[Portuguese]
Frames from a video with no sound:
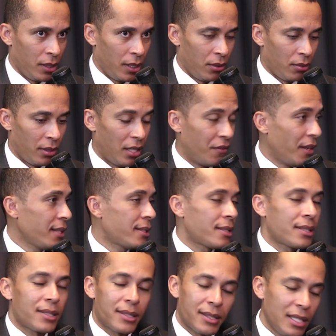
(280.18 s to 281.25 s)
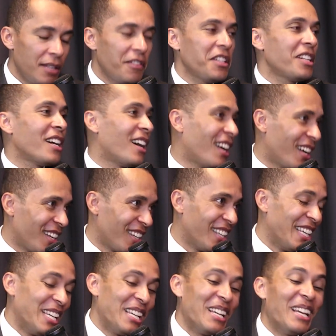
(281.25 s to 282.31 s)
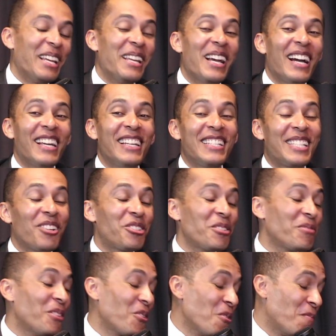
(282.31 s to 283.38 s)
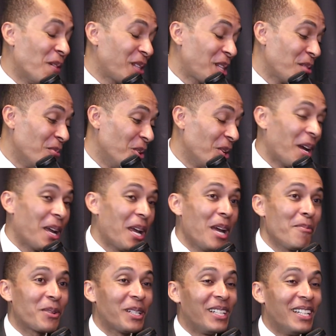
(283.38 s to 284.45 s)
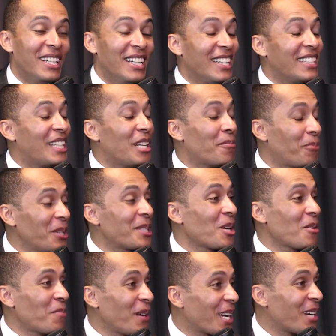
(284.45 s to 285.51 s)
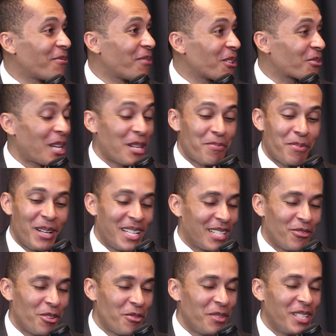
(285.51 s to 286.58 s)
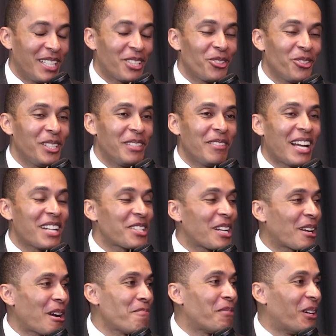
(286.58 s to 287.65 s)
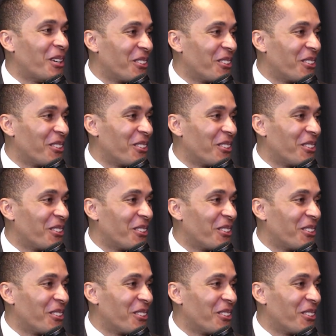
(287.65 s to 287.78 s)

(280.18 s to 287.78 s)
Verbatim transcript: Ele vai se virar. E, e aí, se eu tiver algum patrimônio na época, depois que eu pagar a faculdade pra eles, eu vou vender tudo e viajar com a Paula.